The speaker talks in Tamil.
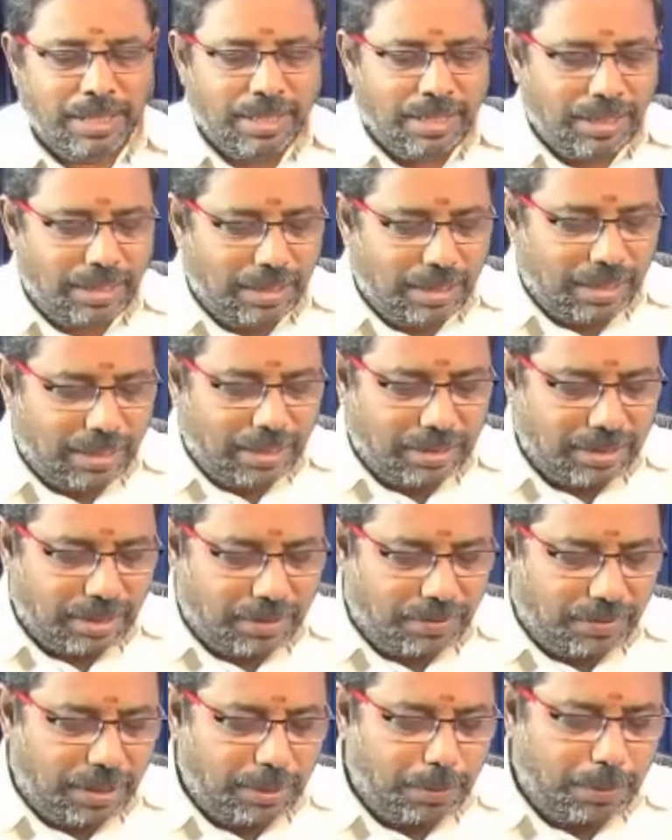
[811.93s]
இதே
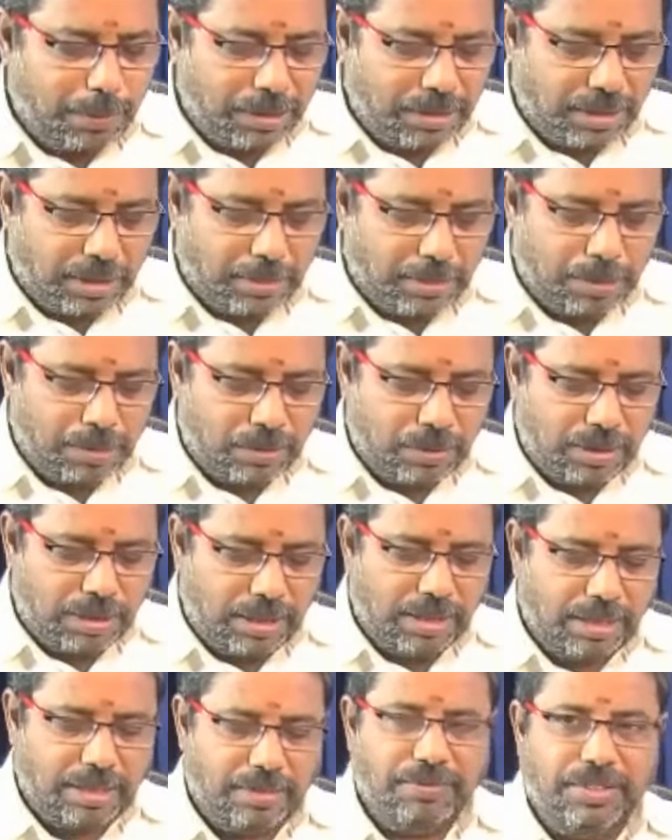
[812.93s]
செவ்வாய் பத்தாம்
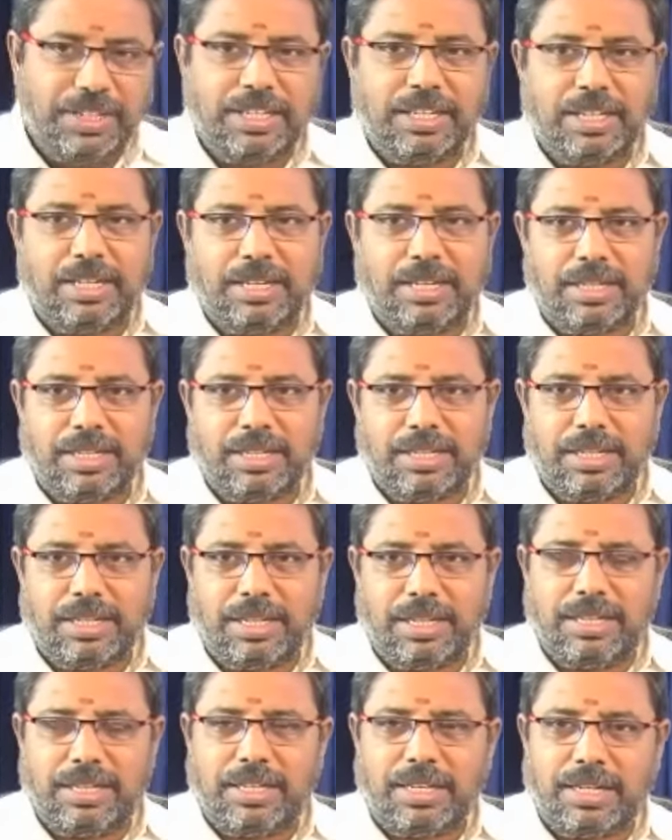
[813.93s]
பாவத்துல வீக்கா இருக்கார்
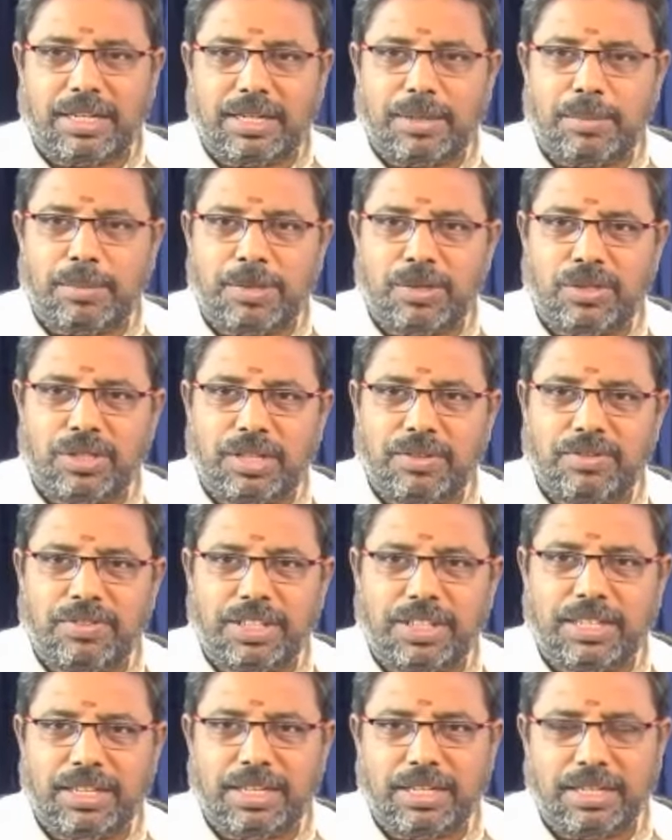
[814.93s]
அல்லது ஆறாம் பாவத்துல
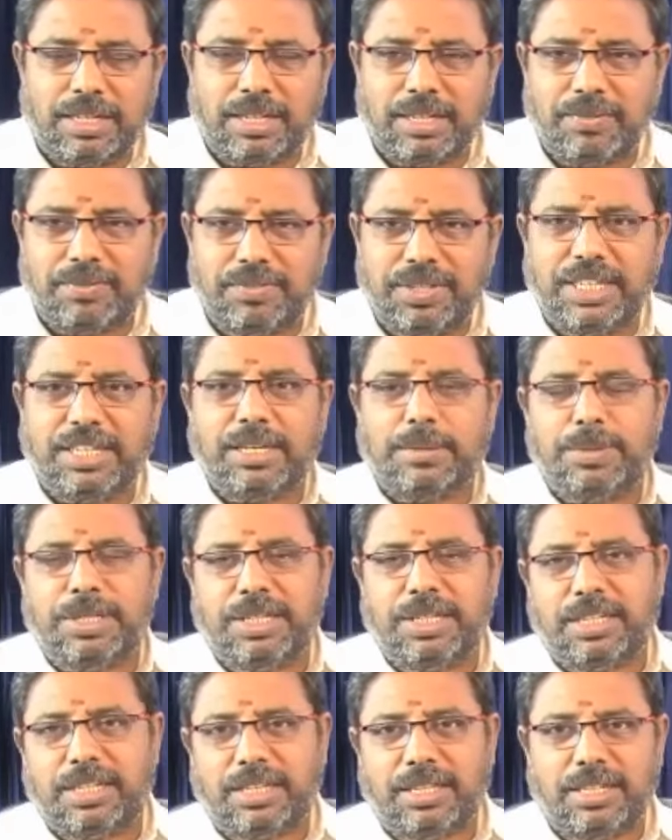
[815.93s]
வீக்கா இருக்கார் வீக்
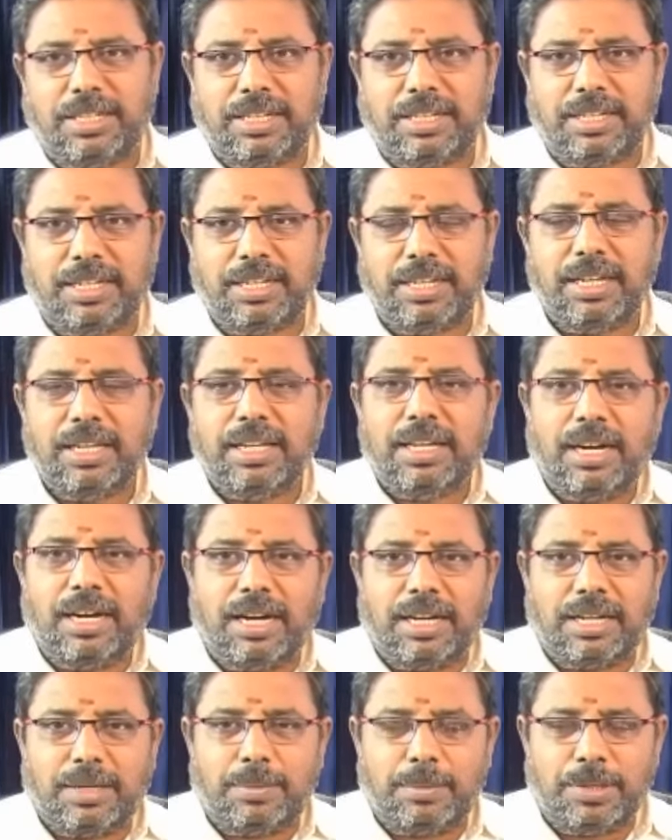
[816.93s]
அப்படிங்கிறது என்ன
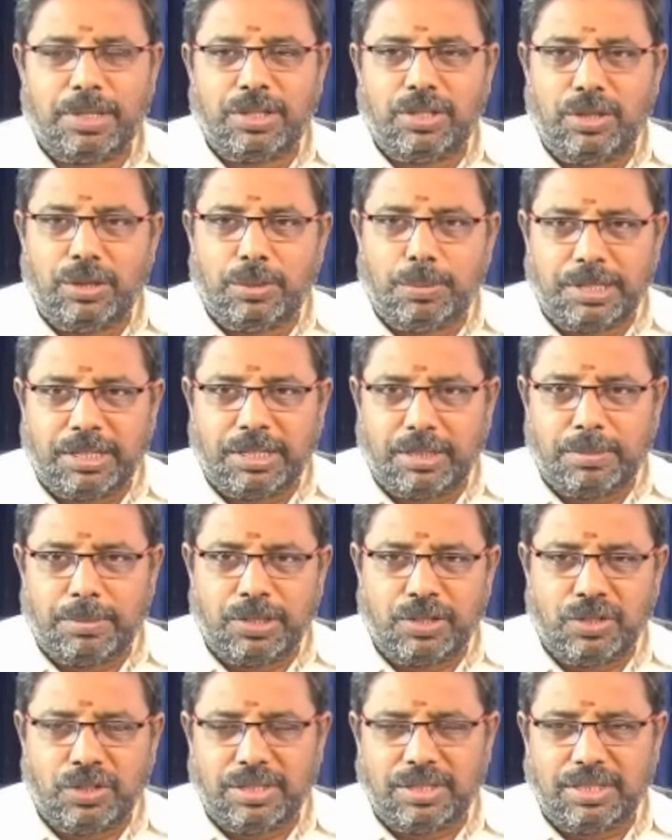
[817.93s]
ஆறாம் இடத்துலயோ பத்தாம்
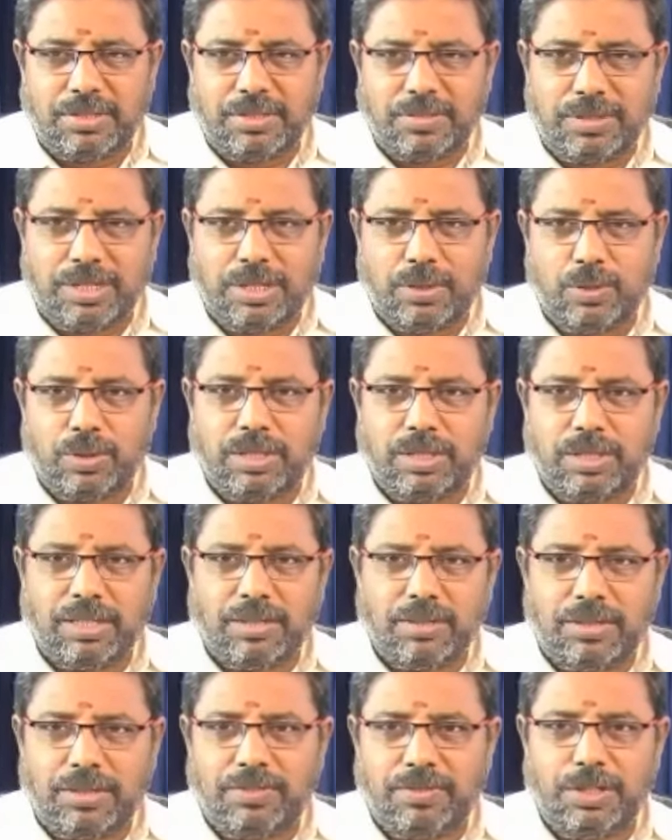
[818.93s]
இடத்துலயோ செவ்வாய் உட்காந்து
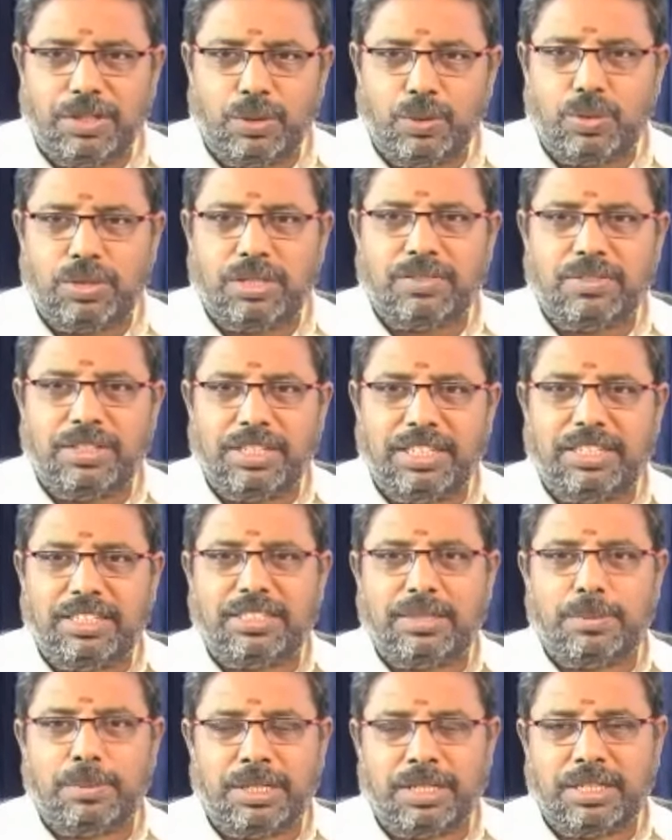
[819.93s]
அவருக்கு வீடு கொடுத்தவன்
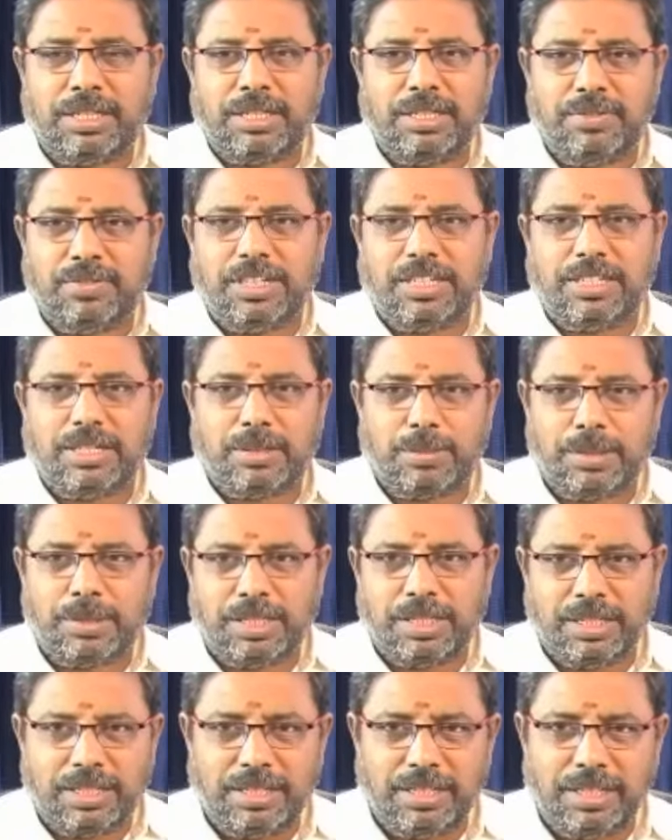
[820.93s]
நீசமாகிறது
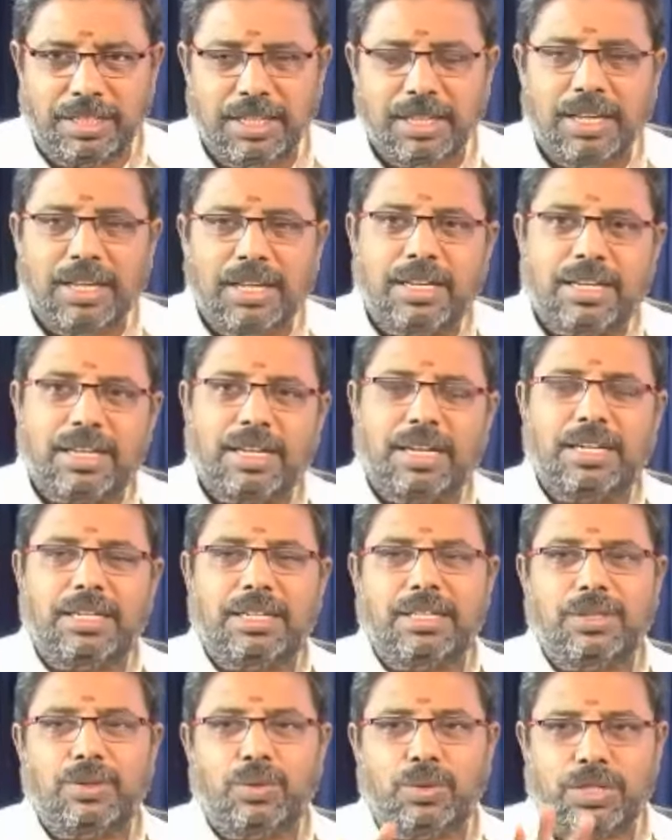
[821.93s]
வக்கரமாகிறது ராகு
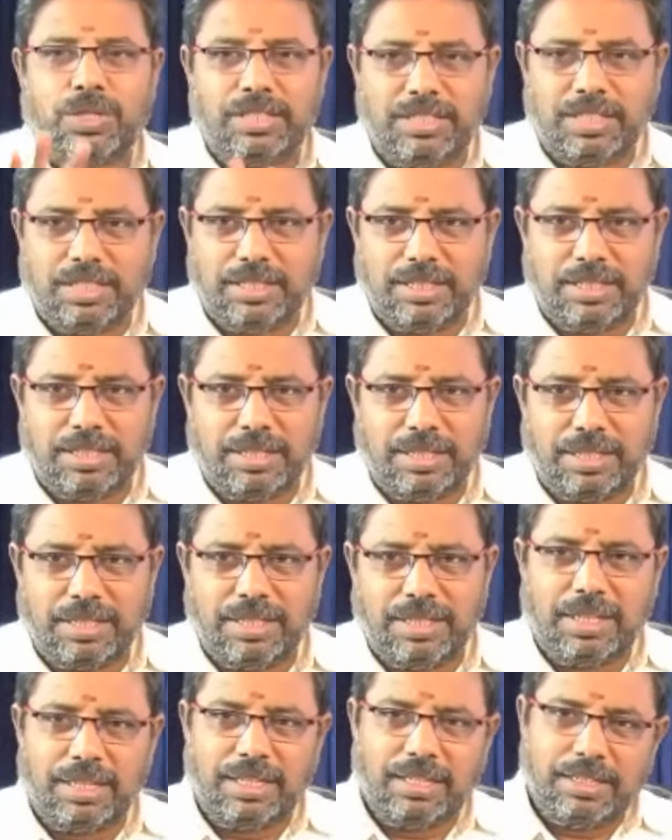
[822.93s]
கேதுவோட சேர்ந்து
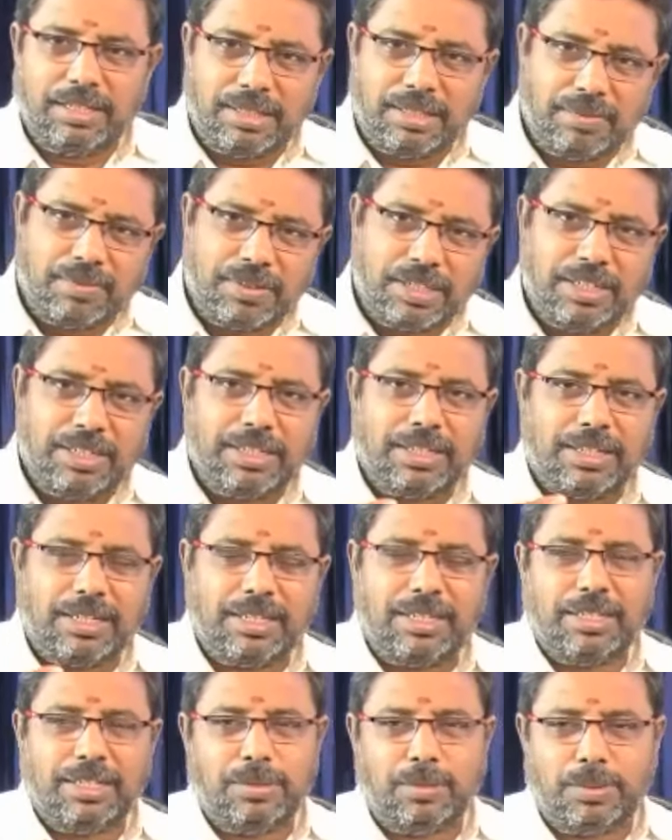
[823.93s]
இருக்கிறது அல்லது செவ்வாயே
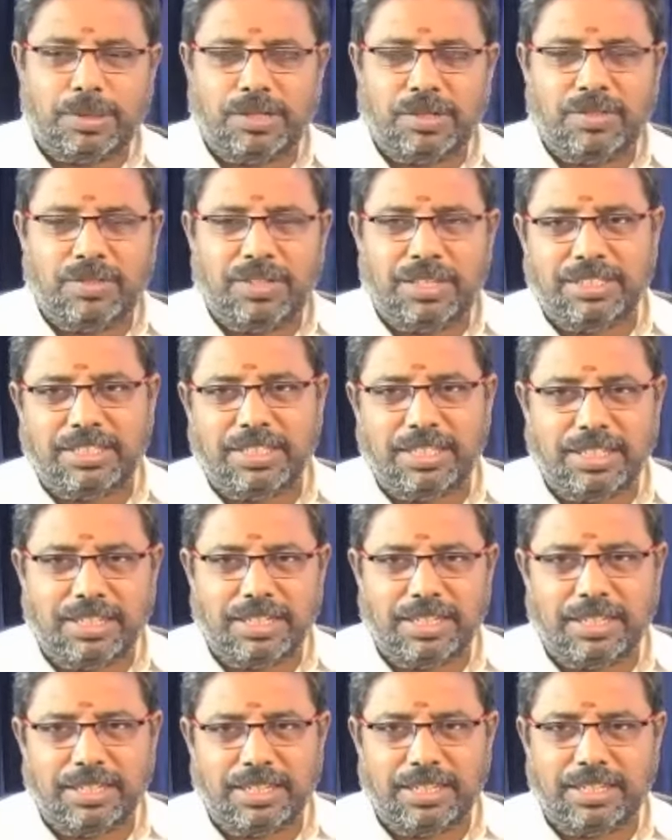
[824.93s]
ராகு கேது பார்வையில
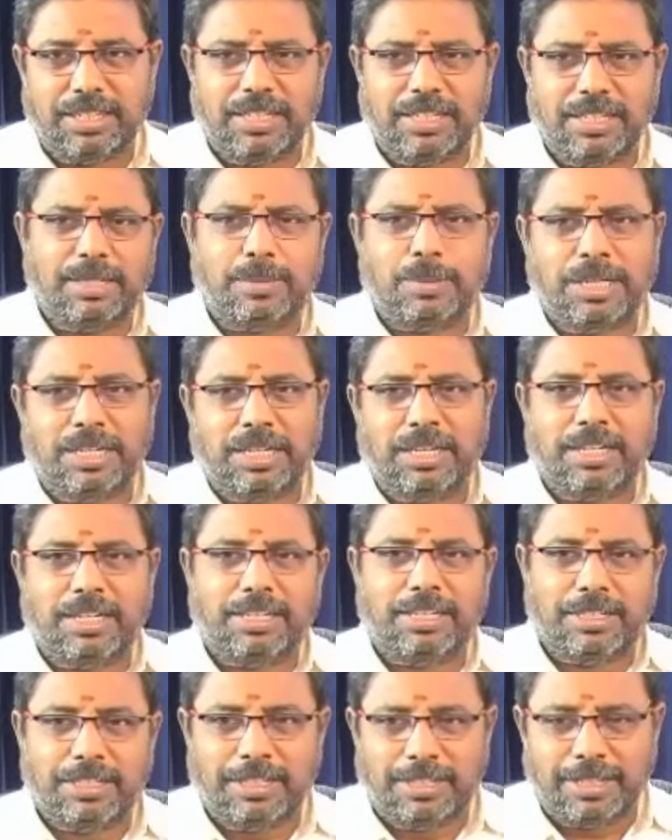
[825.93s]
சேர்க்கையில இருக்கிறது இந்த மாதிரி எல்லாம்
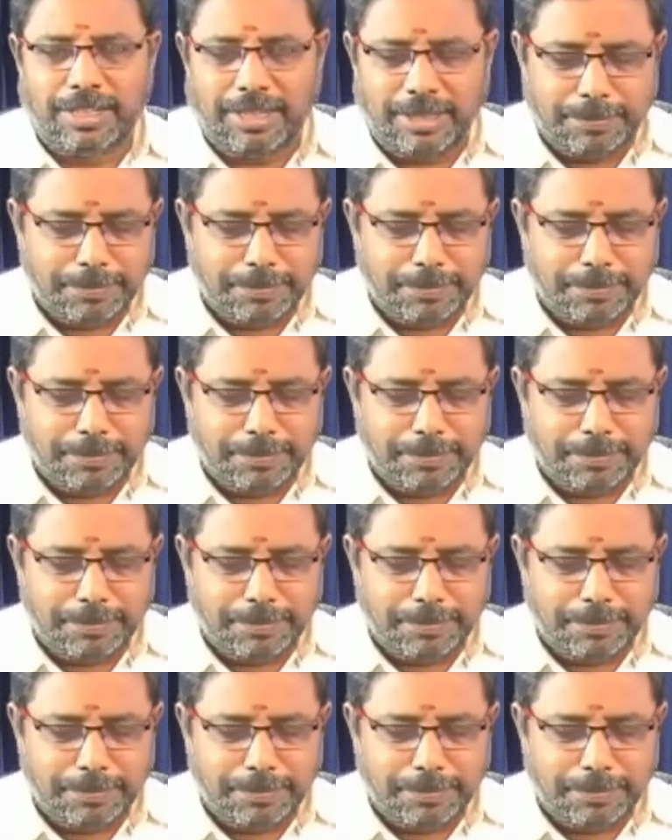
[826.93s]
இருந்ததுன்னா